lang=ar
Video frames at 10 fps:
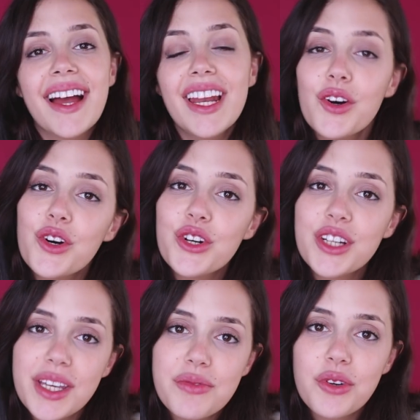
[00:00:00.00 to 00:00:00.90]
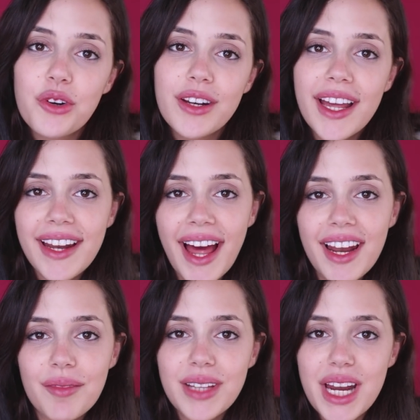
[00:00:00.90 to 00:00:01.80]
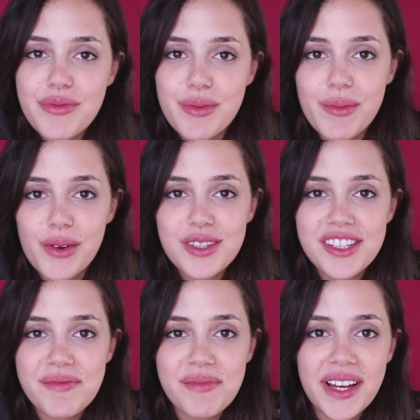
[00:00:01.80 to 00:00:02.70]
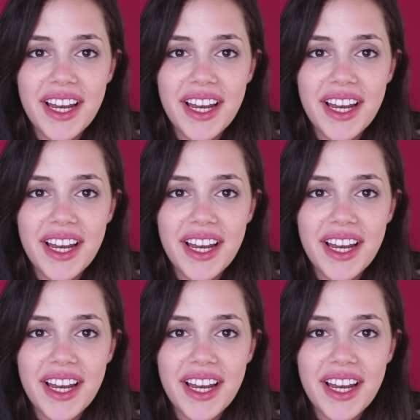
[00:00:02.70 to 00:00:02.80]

هلو كيفكم نحن هلا بتعرفوا بموسم